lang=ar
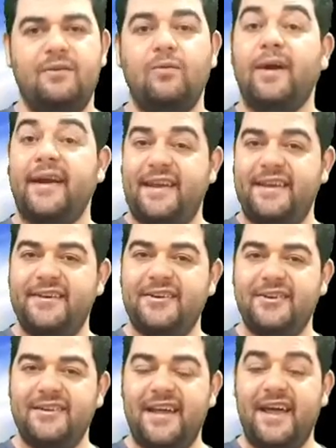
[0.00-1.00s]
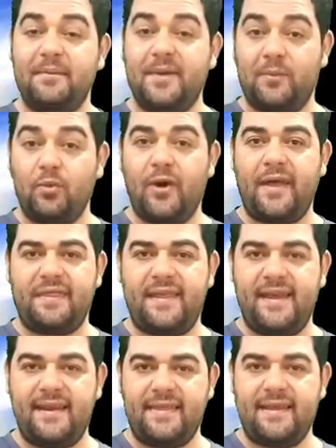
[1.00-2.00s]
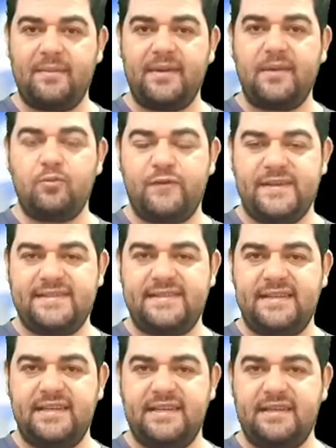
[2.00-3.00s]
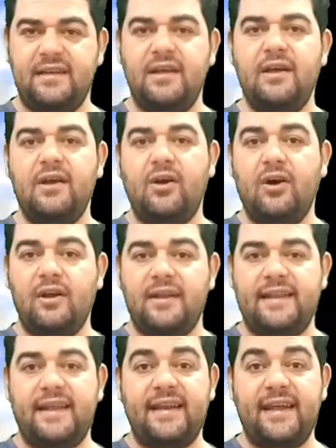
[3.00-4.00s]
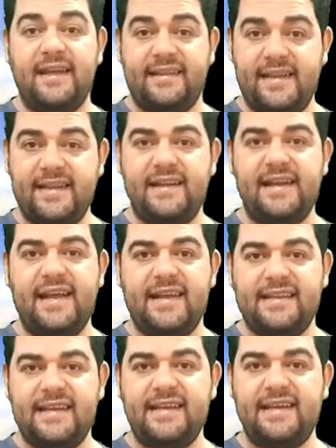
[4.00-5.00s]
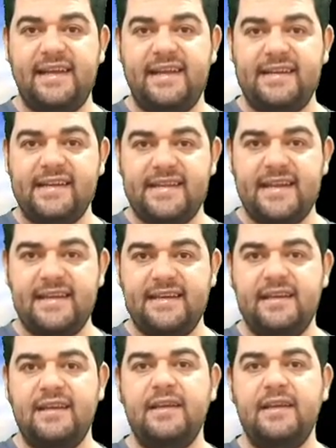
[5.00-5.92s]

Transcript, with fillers: وأخيرا المجموعة الثالثة من المفسرين قالت أن هاتين الآيتين الجليلتين